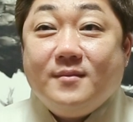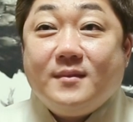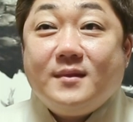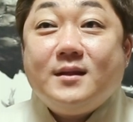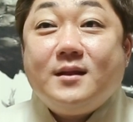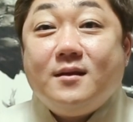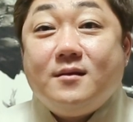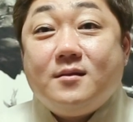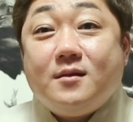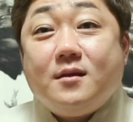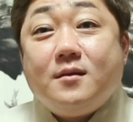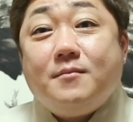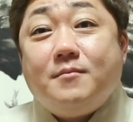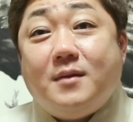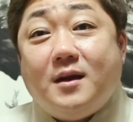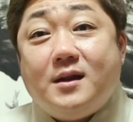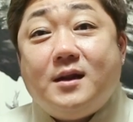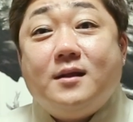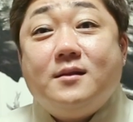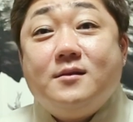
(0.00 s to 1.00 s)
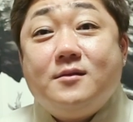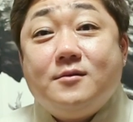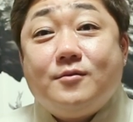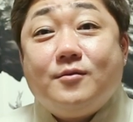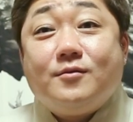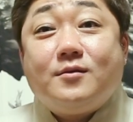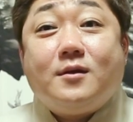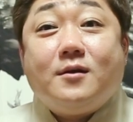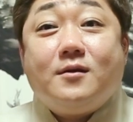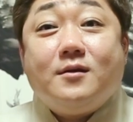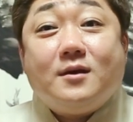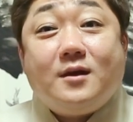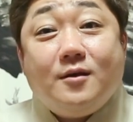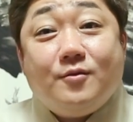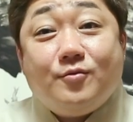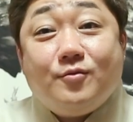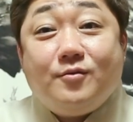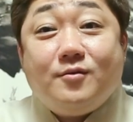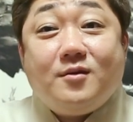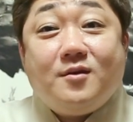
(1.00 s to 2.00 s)
근데 이제 말 안 들었다가
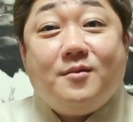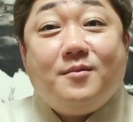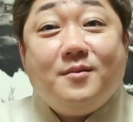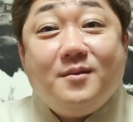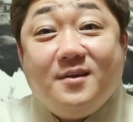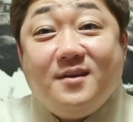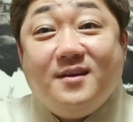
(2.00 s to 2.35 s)
계속 이렇게